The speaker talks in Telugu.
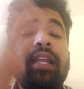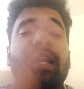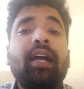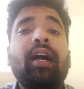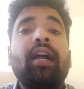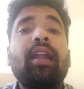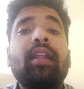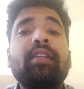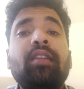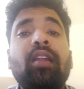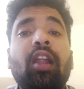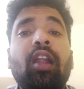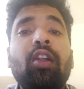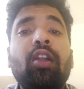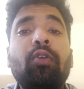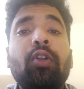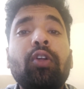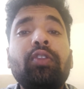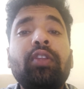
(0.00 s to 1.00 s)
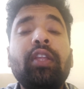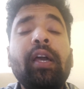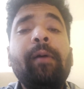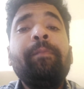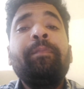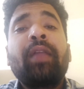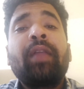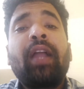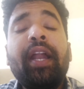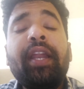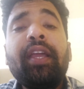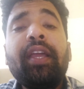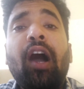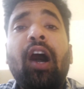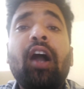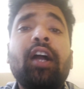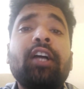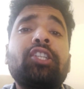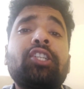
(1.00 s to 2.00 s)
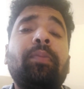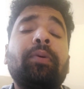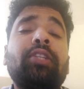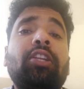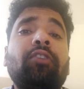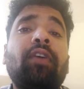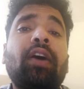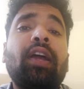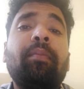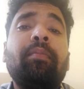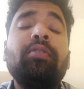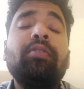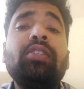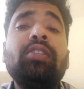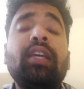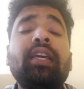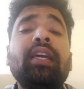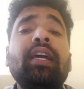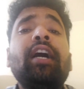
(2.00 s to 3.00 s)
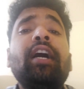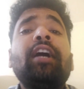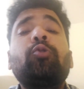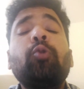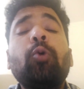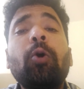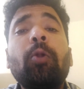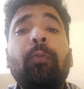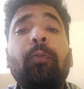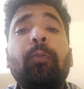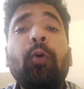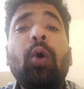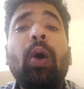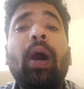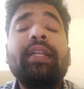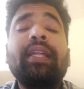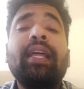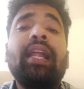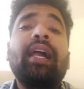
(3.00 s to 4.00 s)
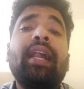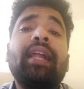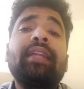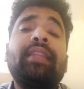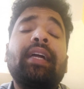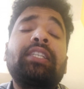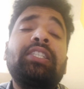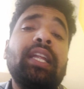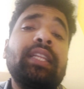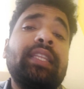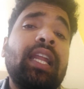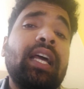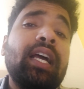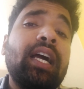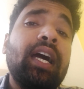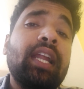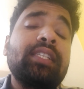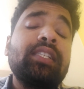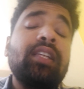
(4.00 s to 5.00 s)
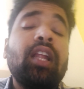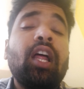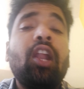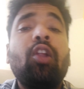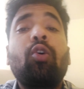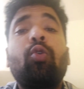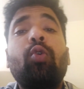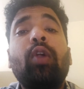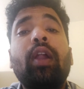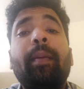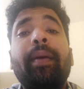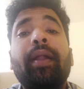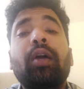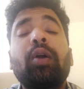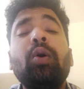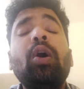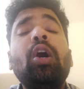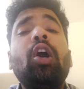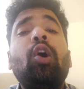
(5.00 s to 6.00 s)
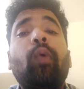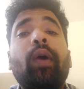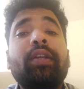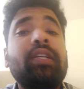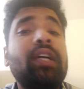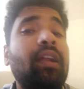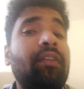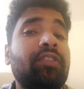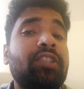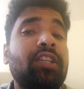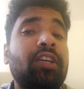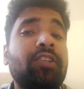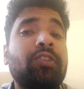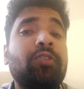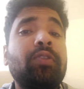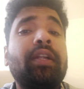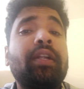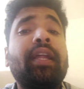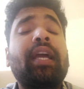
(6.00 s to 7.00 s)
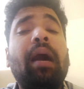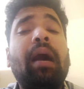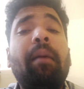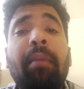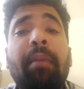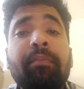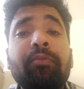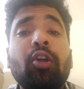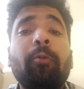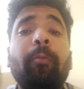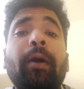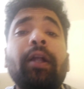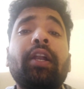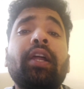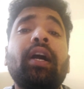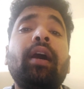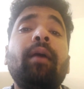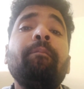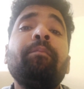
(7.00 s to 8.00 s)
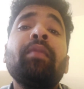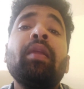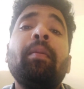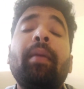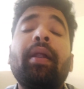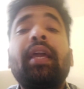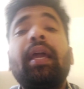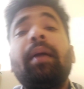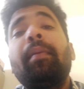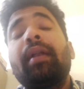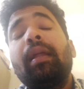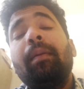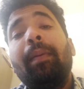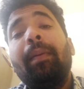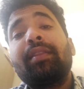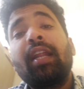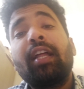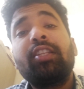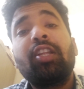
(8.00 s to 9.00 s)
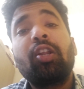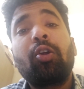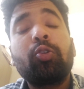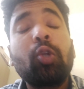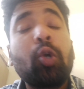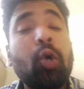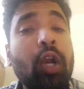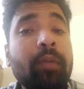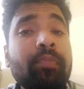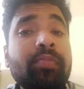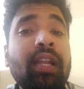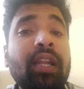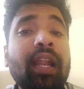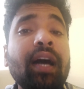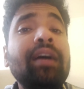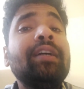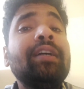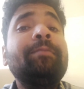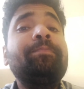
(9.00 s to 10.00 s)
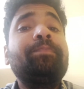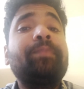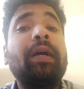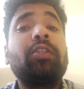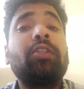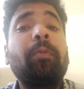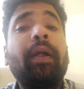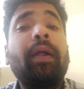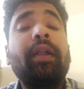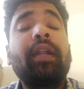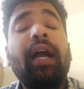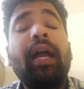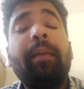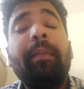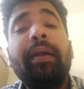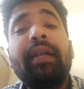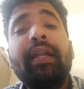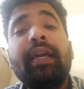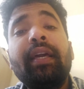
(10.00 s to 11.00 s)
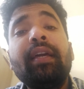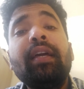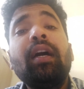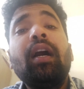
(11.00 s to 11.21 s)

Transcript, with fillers: తెలంగాణ జిల్లాలో ఉంటుంది కానీ ఆగస్టు మొదటి వారం నుంచి తూర్పు అదేలాగనే దక్షిణ తెలంగాణ జిల్లాల్లో కూడా మనకు వర్షాలు విస్తరిస్తుంది అంటే ఖమ్మంతో పాటుగా మనకేమంటే భద్రాద్రి కొత్తగూడెం జిల్లా దాంతోపాటుగా ఏమంటే